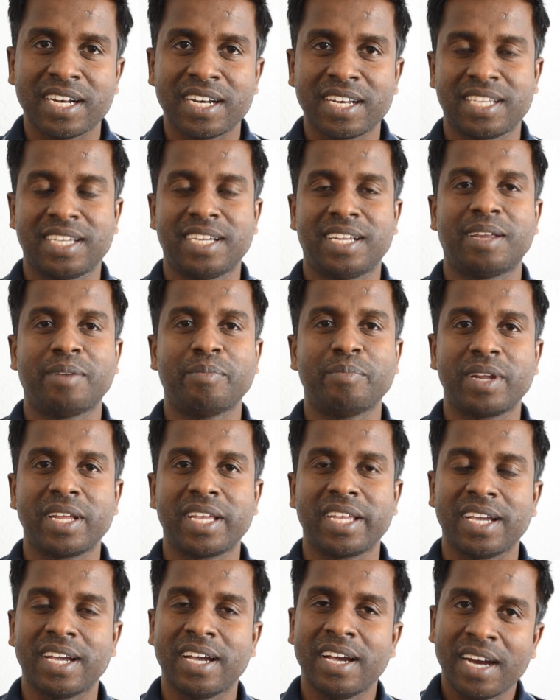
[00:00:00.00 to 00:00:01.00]
நீங்கள்
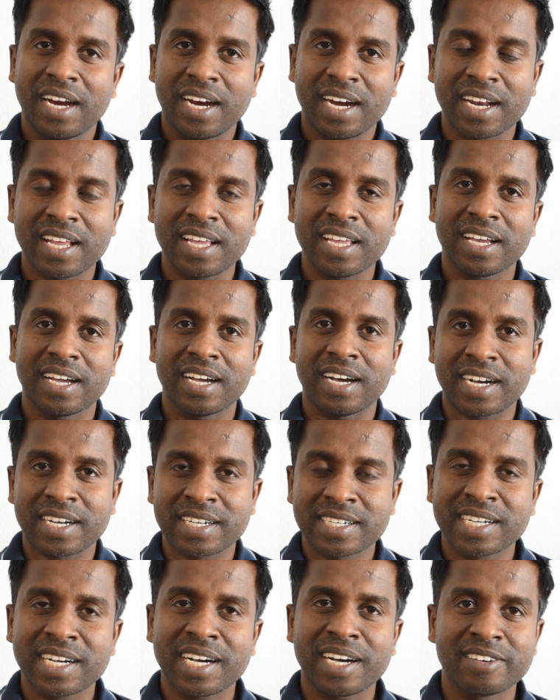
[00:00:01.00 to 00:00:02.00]
நம்புறீங்க ஆனால் எங்கள்
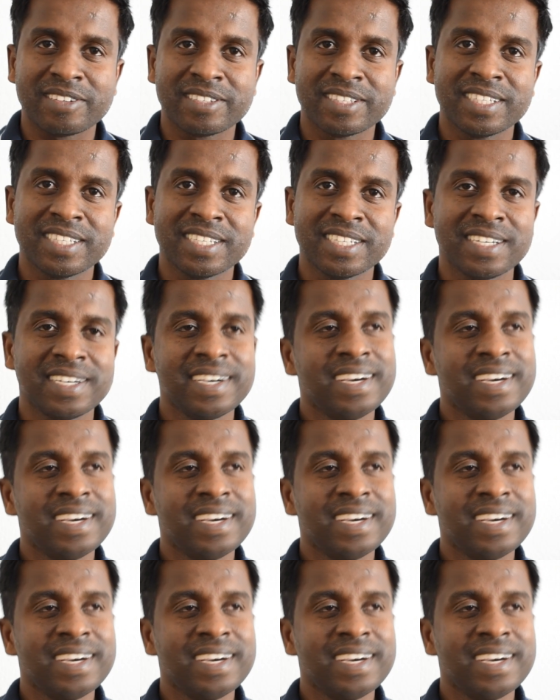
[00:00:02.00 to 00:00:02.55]
அக்கா வந்து